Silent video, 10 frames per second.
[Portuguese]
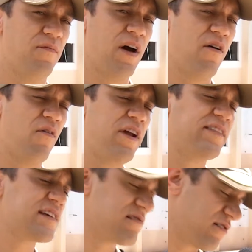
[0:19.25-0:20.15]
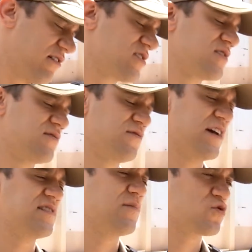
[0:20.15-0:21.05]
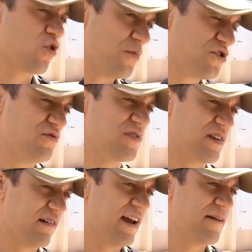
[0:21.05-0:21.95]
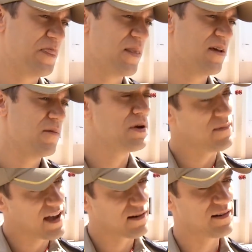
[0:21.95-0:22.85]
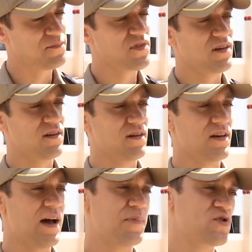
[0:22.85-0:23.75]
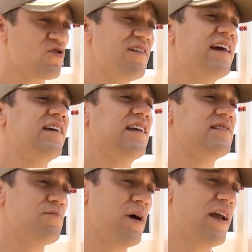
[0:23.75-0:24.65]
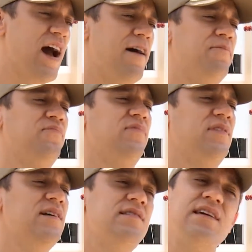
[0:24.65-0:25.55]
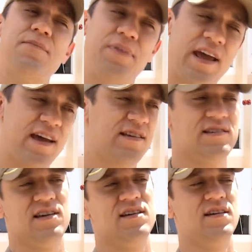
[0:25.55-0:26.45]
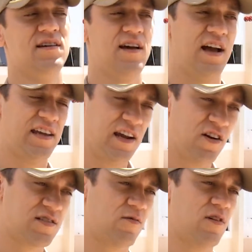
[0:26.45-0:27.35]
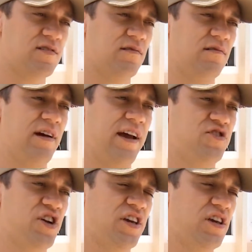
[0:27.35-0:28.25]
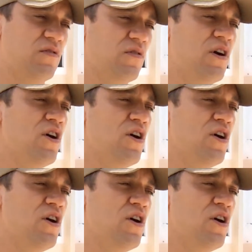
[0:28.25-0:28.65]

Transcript: A orientação que nós fazemos como instituição, né? Primeiro, a pessoa vai querer se banhar tanto em represa, aqui na nossa costa noroeste, aqui no,